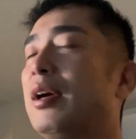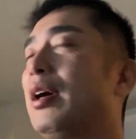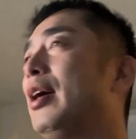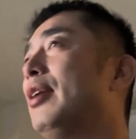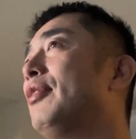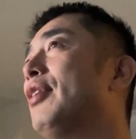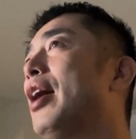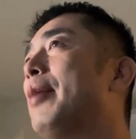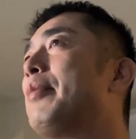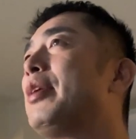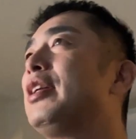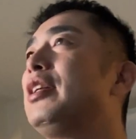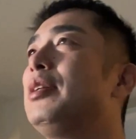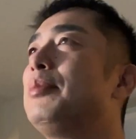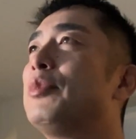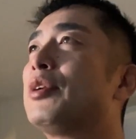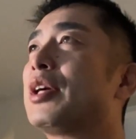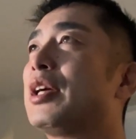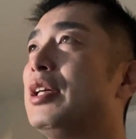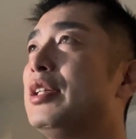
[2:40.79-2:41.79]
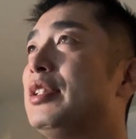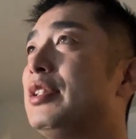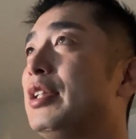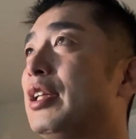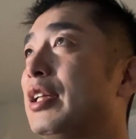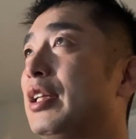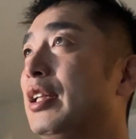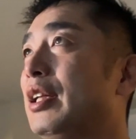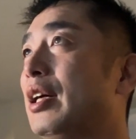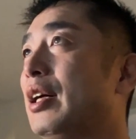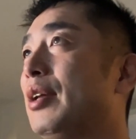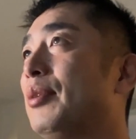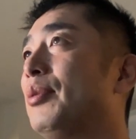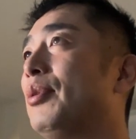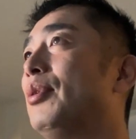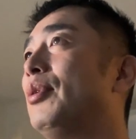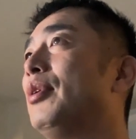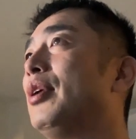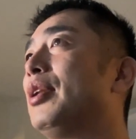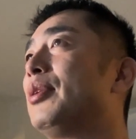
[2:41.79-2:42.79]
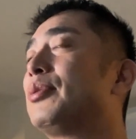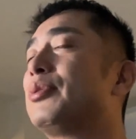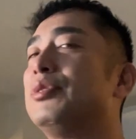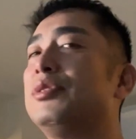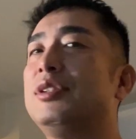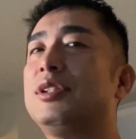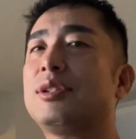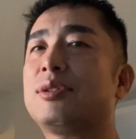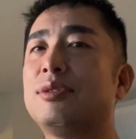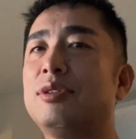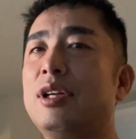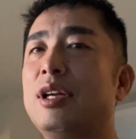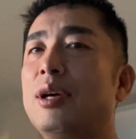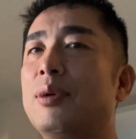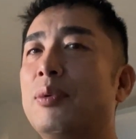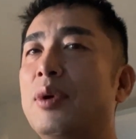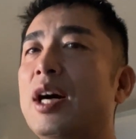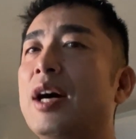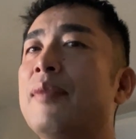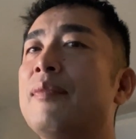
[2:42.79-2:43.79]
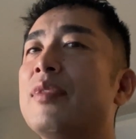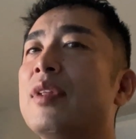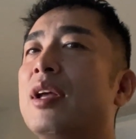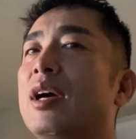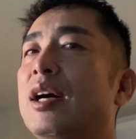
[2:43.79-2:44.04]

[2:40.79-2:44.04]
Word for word: あのあまりにも形式的なあのあの軍事訓練は